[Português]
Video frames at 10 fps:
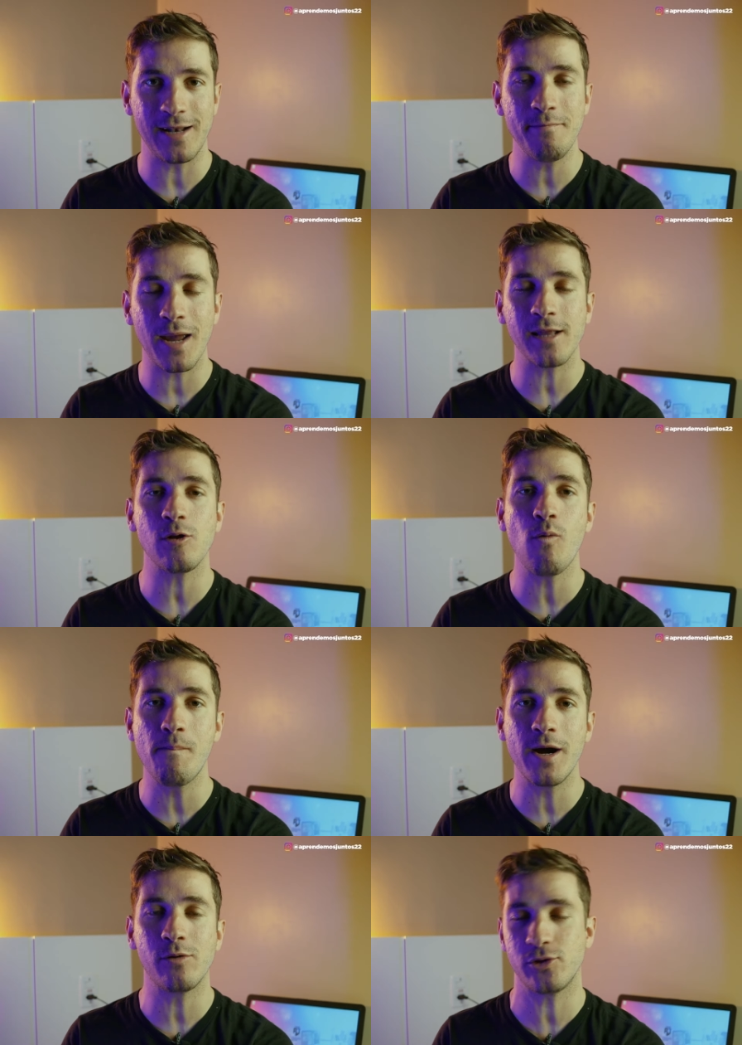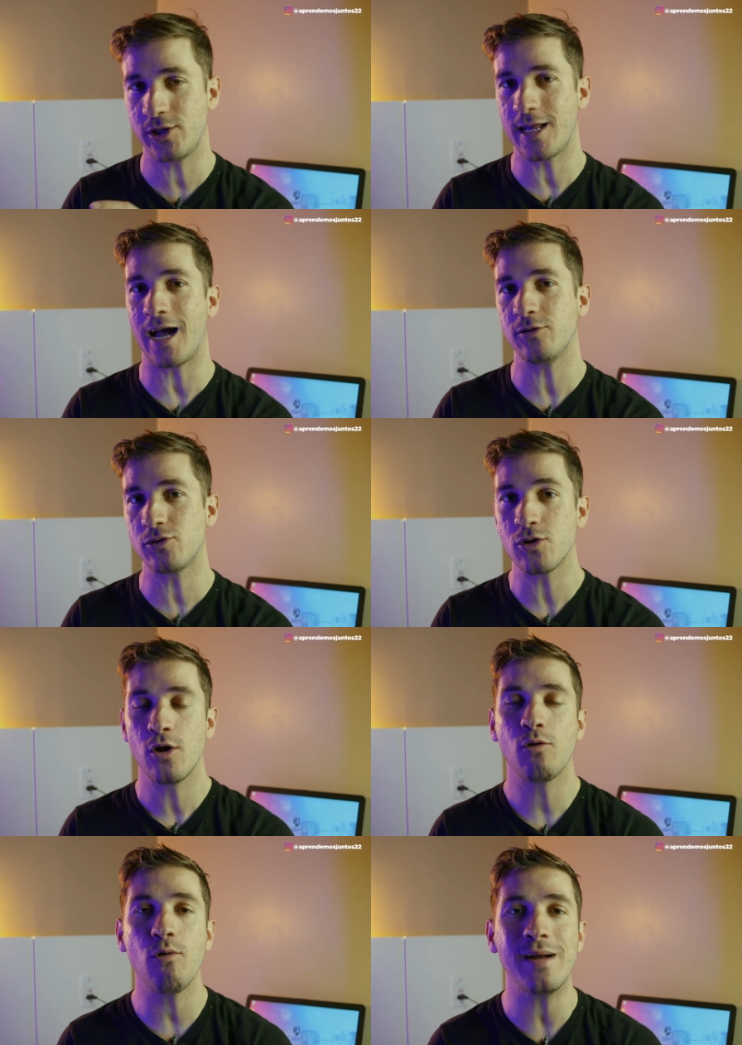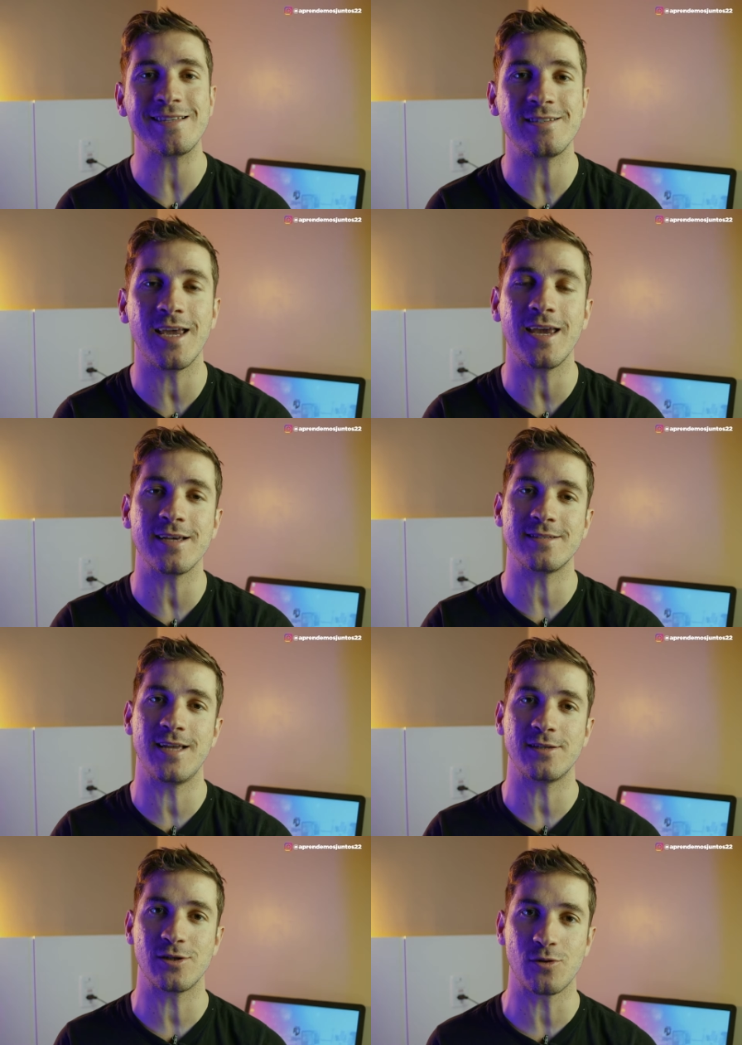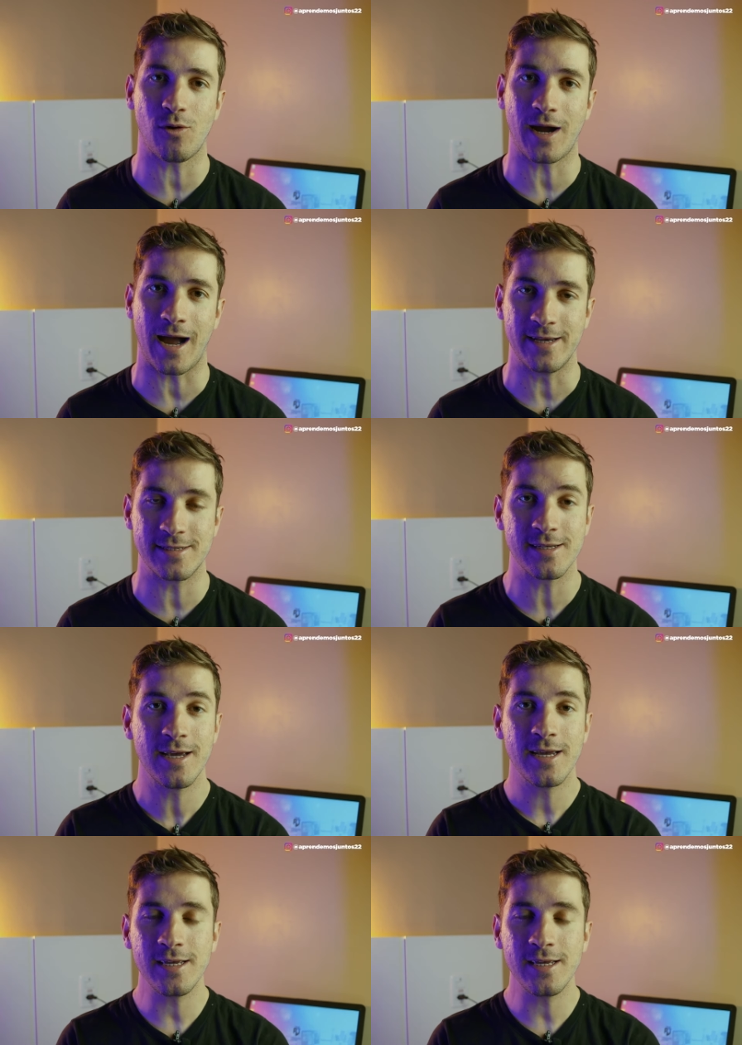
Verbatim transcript: alimentam o banco de dados com as senhas desses locais.